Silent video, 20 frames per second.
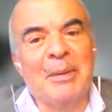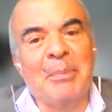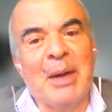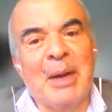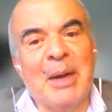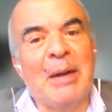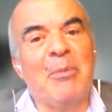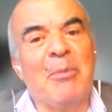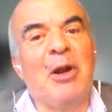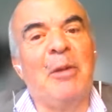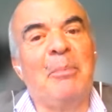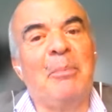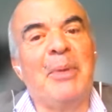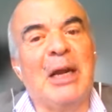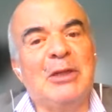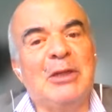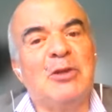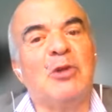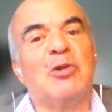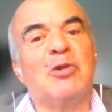pagamos el
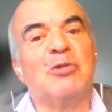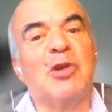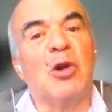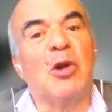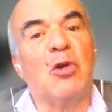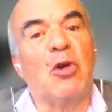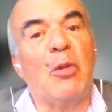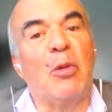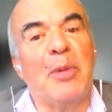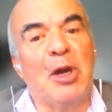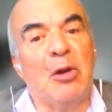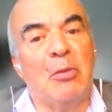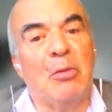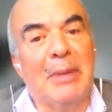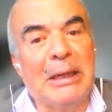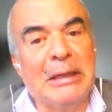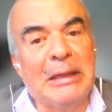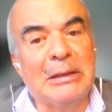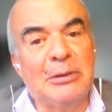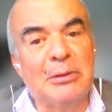precio socioeconómico
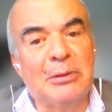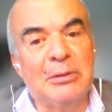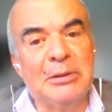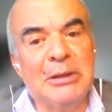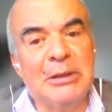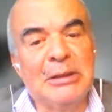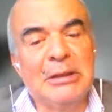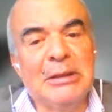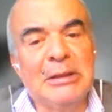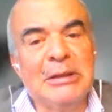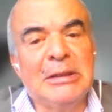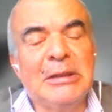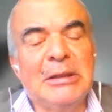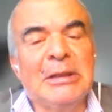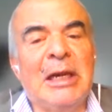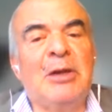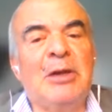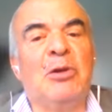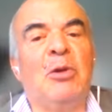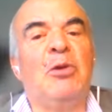más alto,
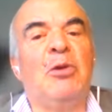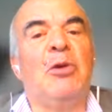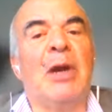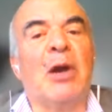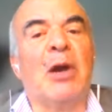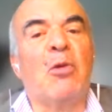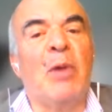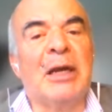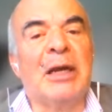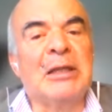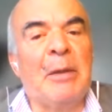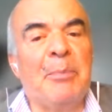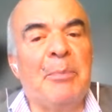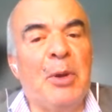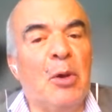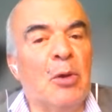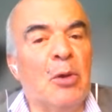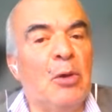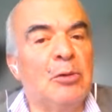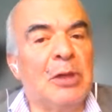que incluyó la cuarta
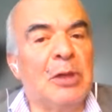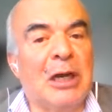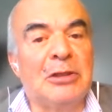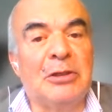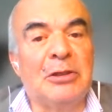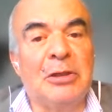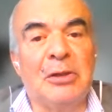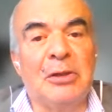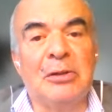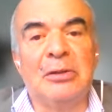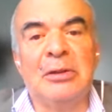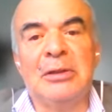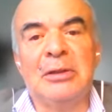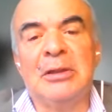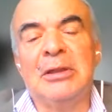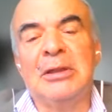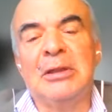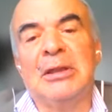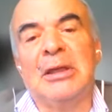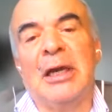peor
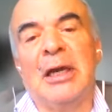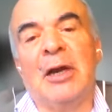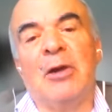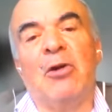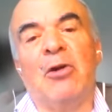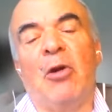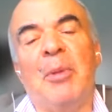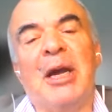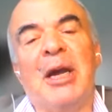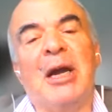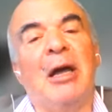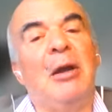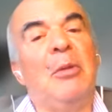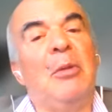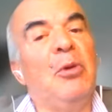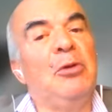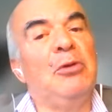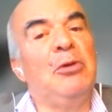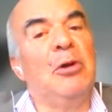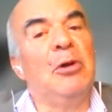contracción económica del
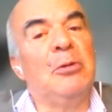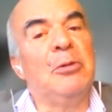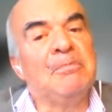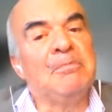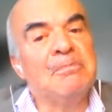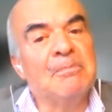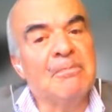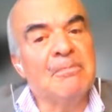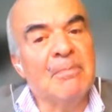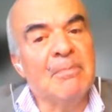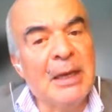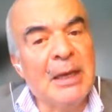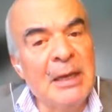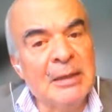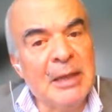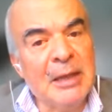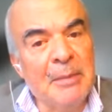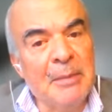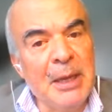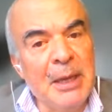mundo.
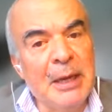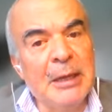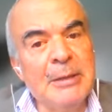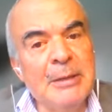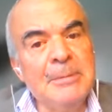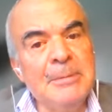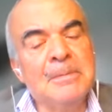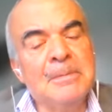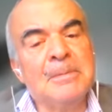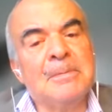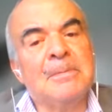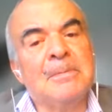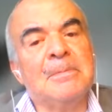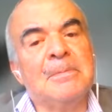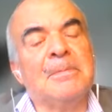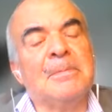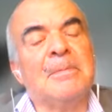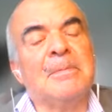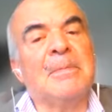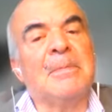Y también,
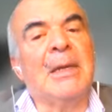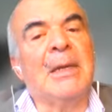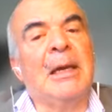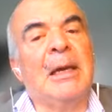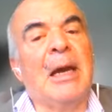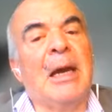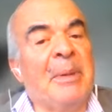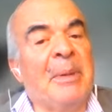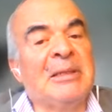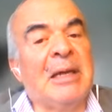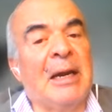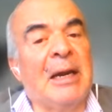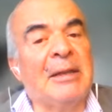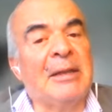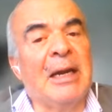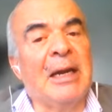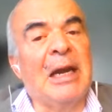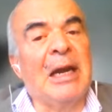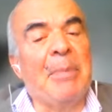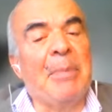eh, a pesar
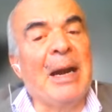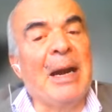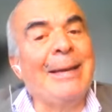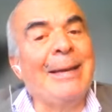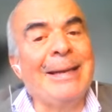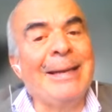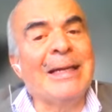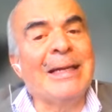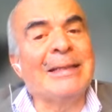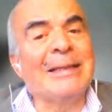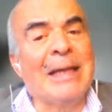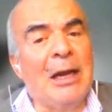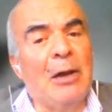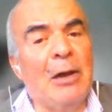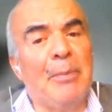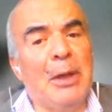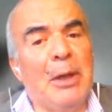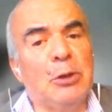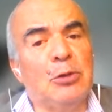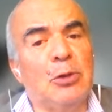de que la planilla estatal
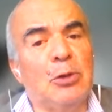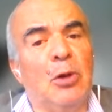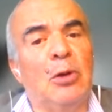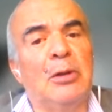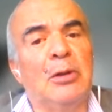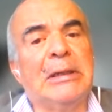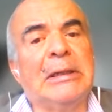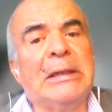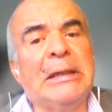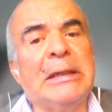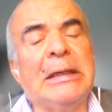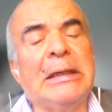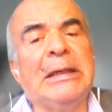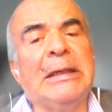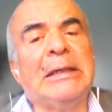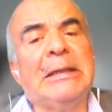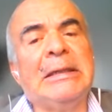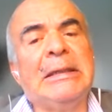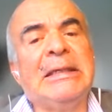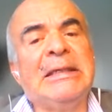aumentó,
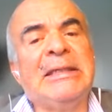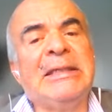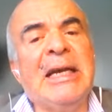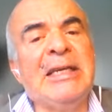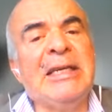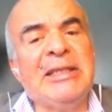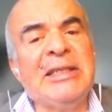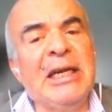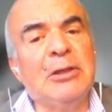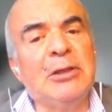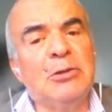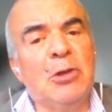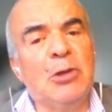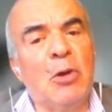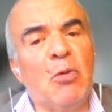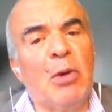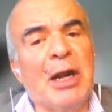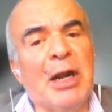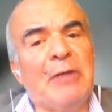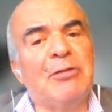
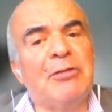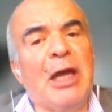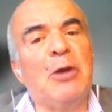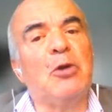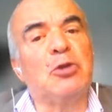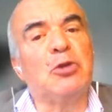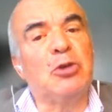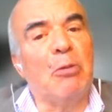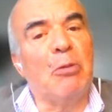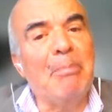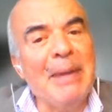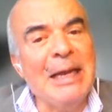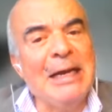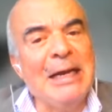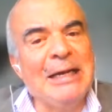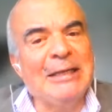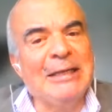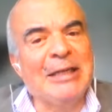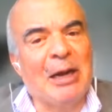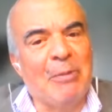648 eh,
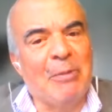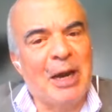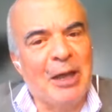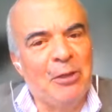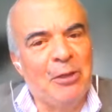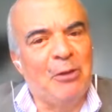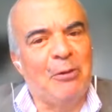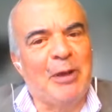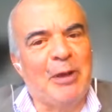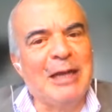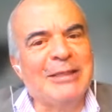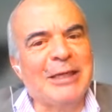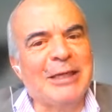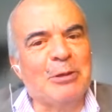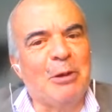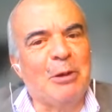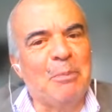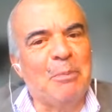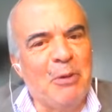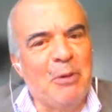mil trabajadores del
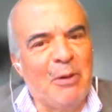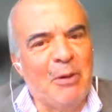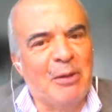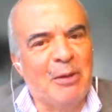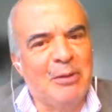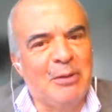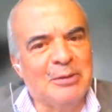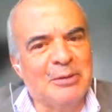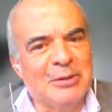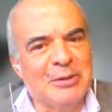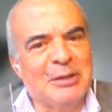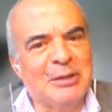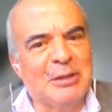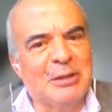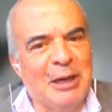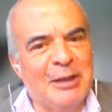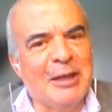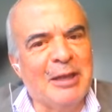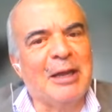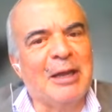sector privado, o sea,
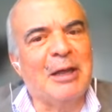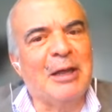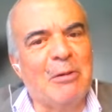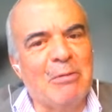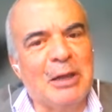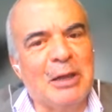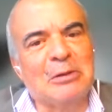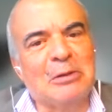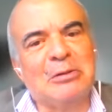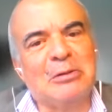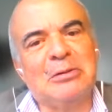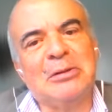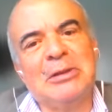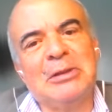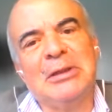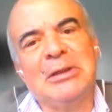tres de cada cuatro,